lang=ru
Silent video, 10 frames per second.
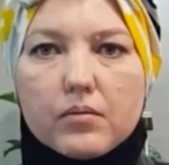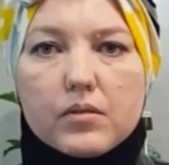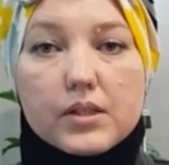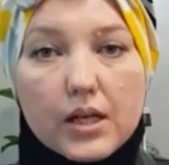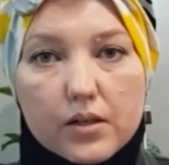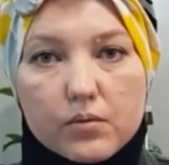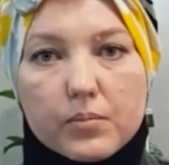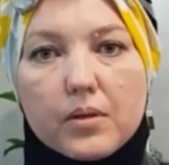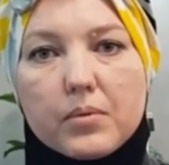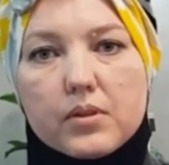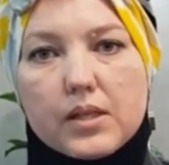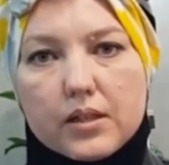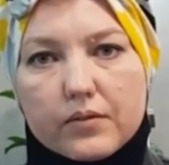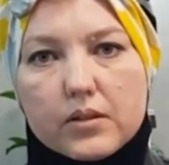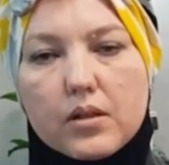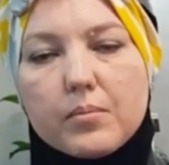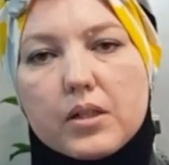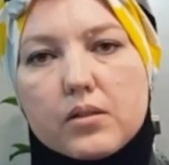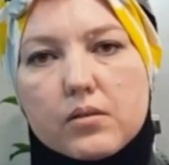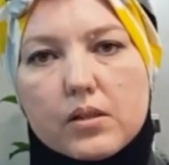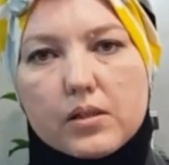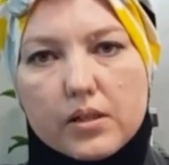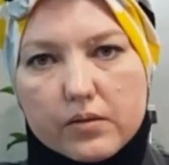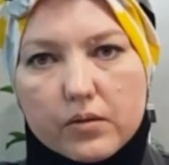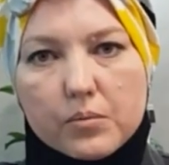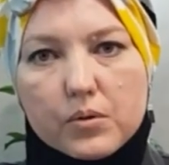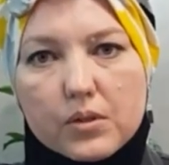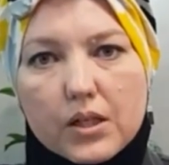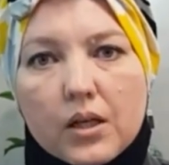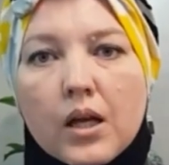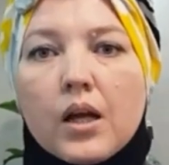сразу бы следователь обратился к следственному суде,